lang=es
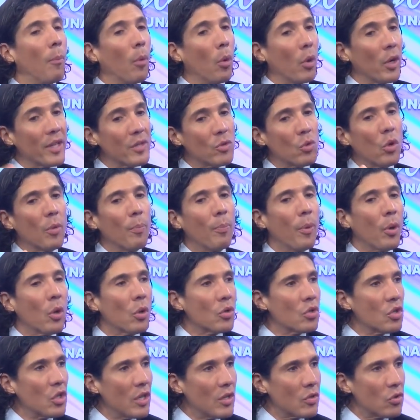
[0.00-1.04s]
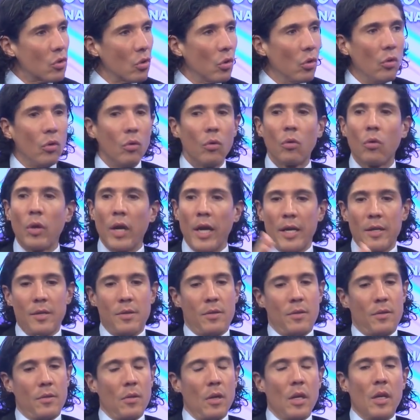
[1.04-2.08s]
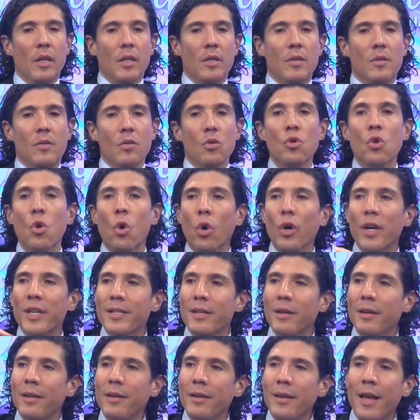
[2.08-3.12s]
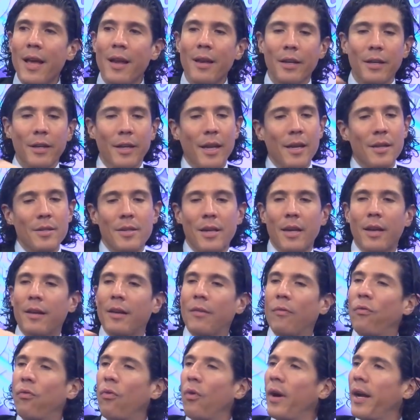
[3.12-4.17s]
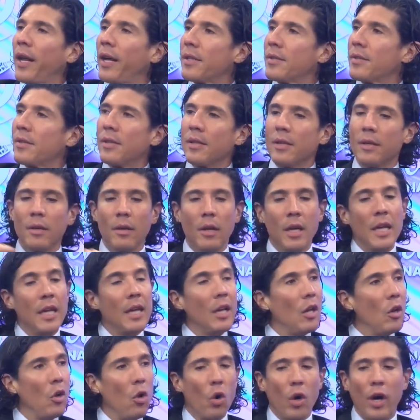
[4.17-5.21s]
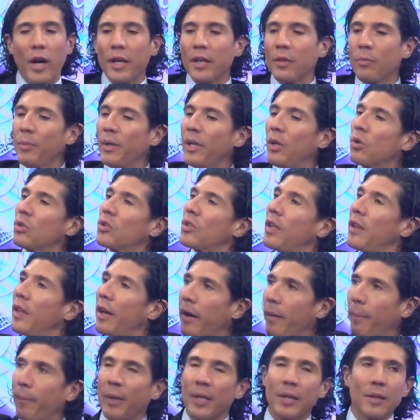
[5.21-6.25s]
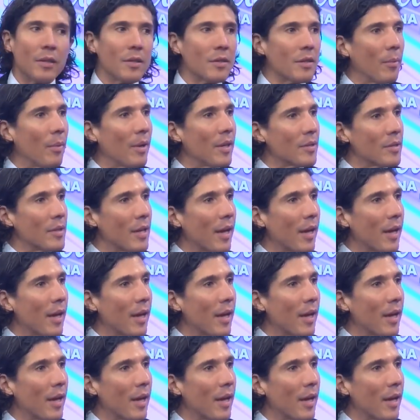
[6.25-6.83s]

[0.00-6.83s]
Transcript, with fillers: Por eso el proceso es, es, no es lineal, lineal es que fuera así, logarítmico es que de repente se va